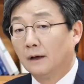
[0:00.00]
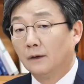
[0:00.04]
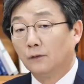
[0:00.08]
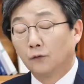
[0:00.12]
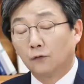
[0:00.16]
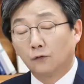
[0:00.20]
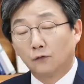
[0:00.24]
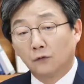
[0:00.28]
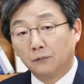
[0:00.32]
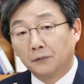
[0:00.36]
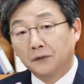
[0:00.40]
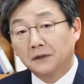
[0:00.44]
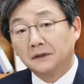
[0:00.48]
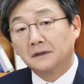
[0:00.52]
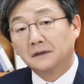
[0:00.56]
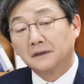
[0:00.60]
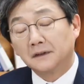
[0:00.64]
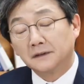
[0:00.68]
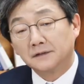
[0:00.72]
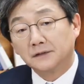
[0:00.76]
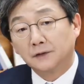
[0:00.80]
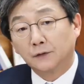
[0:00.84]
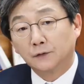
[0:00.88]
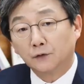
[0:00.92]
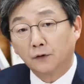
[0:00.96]
우리
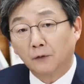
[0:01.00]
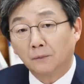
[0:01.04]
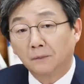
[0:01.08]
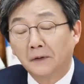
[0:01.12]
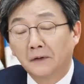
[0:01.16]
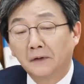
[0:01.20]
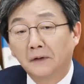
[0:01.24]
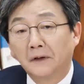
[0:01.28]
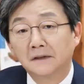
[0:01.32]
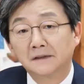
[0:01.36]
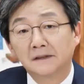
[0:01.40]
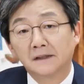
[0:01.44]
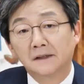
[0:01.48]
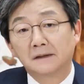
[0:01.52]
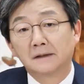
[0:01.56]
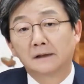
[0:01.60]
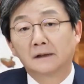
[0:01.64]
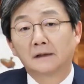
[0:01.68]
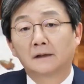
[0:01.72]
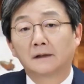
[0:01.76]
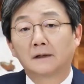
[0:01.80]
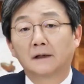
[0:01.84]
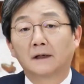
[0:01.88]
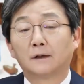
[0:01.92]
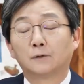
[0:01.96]
국민들께서 똑바로 하셔야
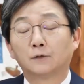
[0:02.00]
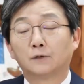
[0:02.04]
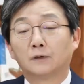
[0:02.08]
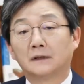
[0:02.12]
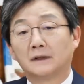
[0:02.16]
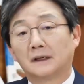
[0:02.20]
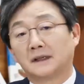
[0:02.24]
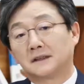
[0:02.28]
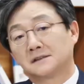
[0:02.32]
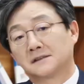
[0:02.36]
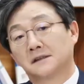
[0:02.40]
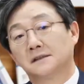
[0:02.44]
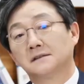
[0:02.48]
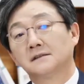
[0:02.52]
될 게 우리나라